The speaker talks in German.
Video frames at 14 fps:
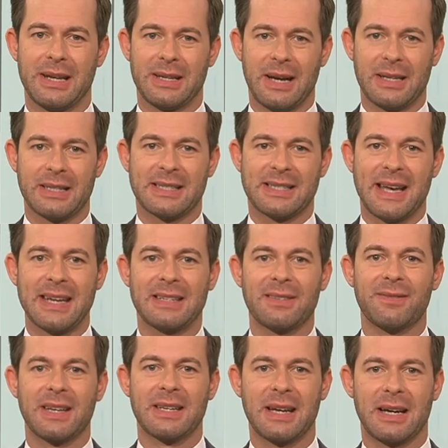ja eine
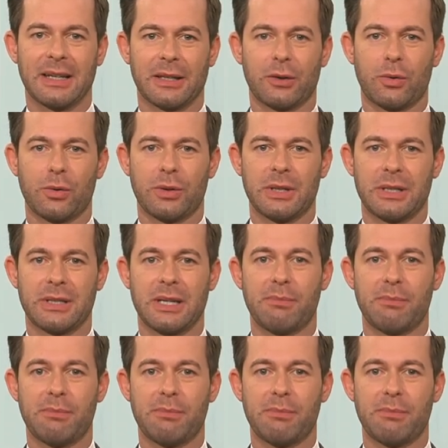Zeitenwende angekündigt.